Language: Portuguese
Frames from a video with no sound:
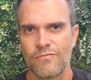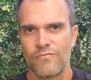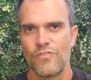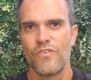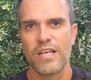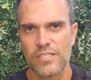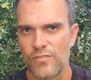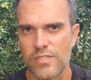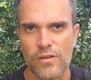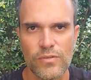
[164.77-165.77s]
diversas
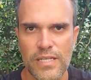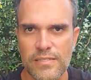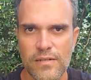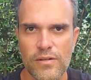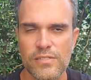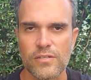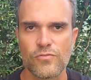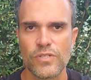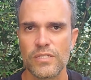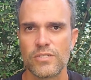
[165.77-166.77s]
vezes acontece nas nossas
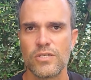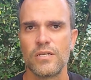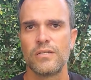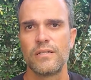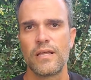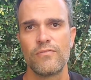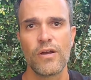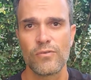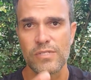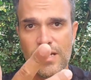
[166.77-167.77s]
vidas, né, e vai
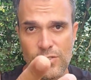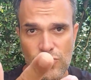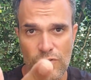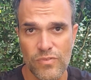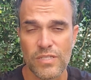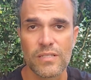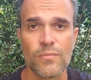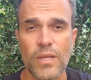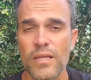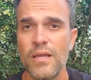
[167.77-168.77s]
acontecer na sua vida
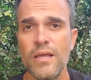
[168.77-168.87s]
também,